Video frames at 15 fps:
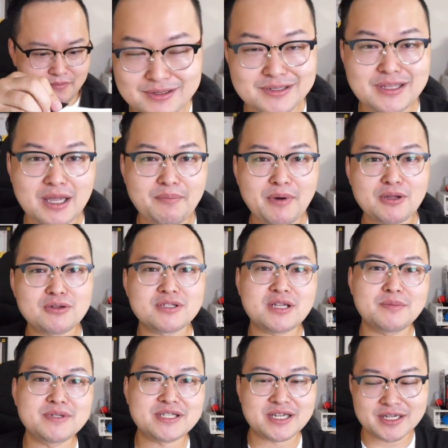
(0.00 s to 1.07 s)
跟它包装
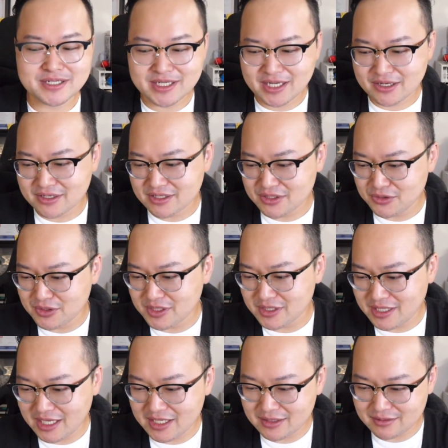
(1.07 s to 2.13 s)
上面讲一样呢，因
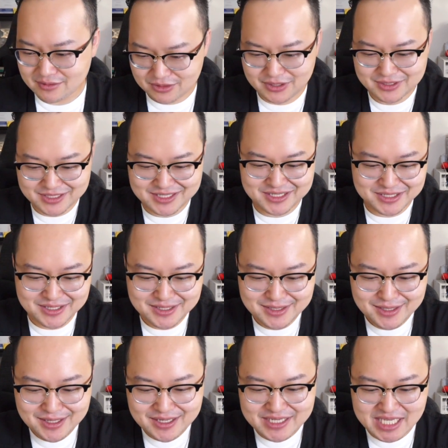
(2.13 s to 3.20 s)
为它就是
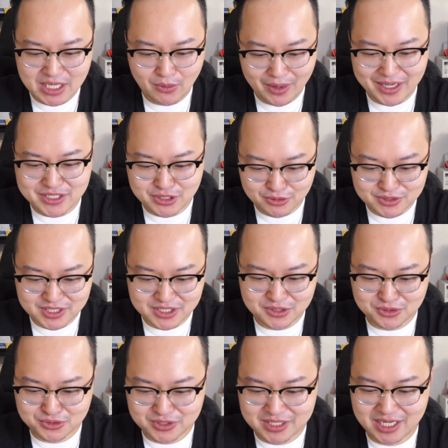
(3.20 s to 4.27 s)
野外求生
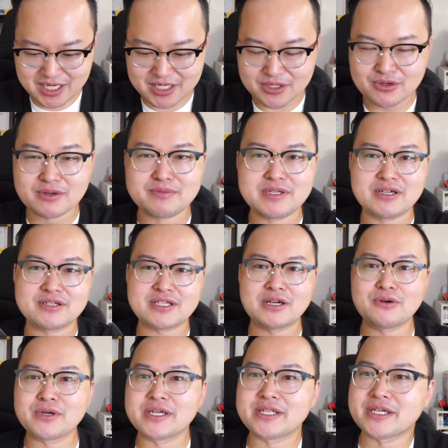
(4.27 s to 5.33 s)
用，所以它可能会比较
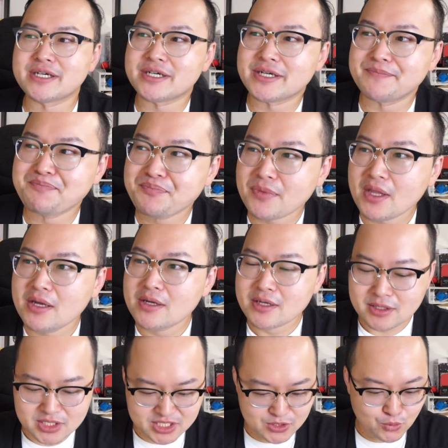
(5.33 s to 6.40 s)
稍微的。
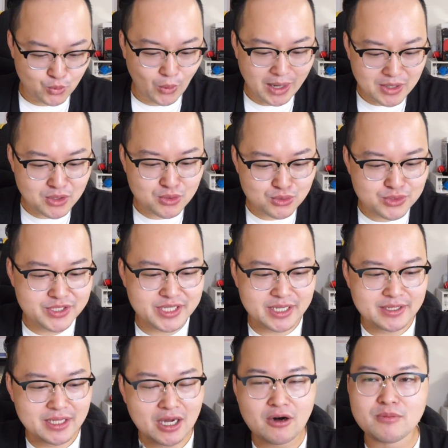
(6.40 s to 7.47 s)
顽固一
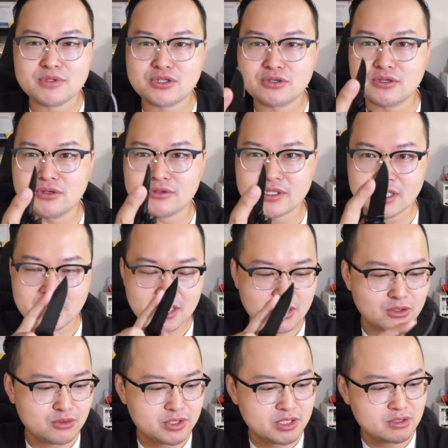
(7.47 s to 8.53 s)
点，然后我们就用这
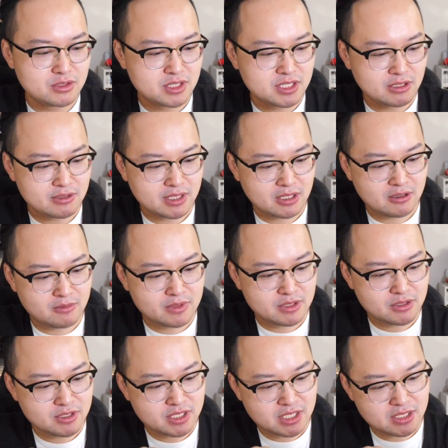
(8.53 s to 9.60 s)
个露营用的小刀，我
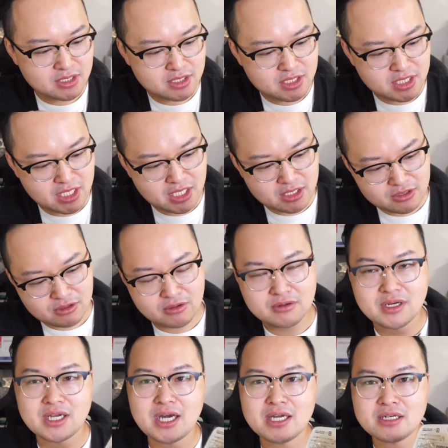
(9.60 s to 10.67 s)
们就先切个洞，
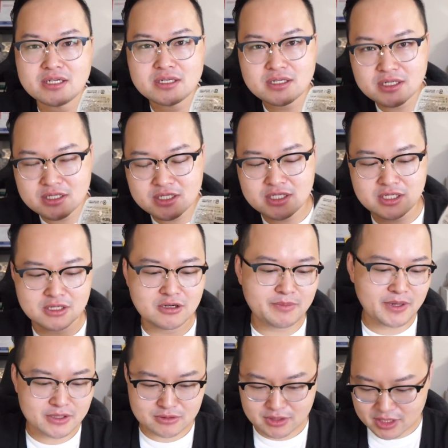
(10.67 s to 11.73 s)
让它的热气能够
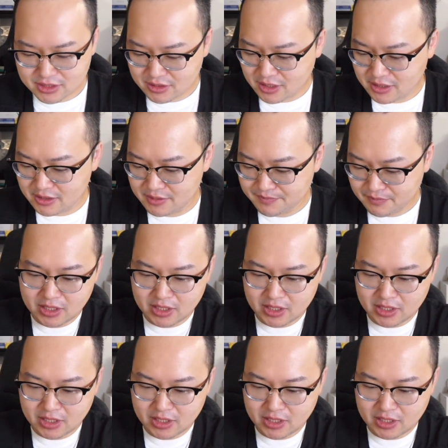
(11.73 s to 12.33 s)
跑出来就好了。